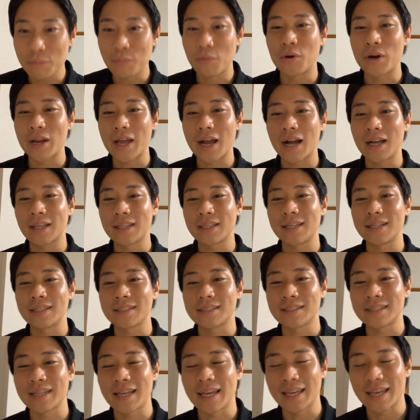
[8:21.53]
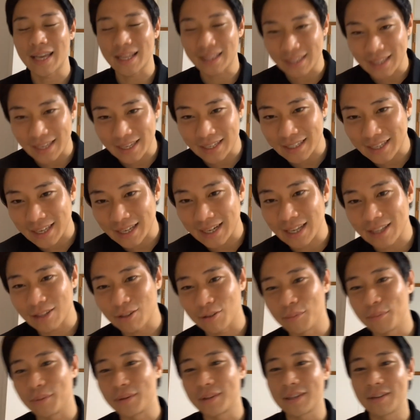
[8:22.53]
当に盛り上がってですね、やっていきたいな
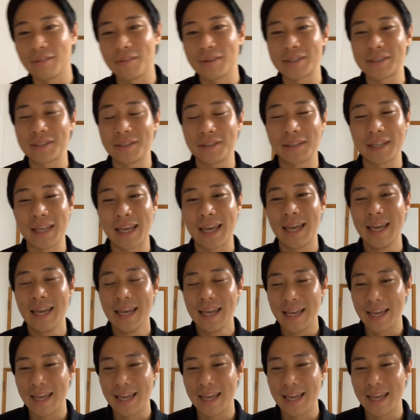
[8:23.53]
と思ってますので、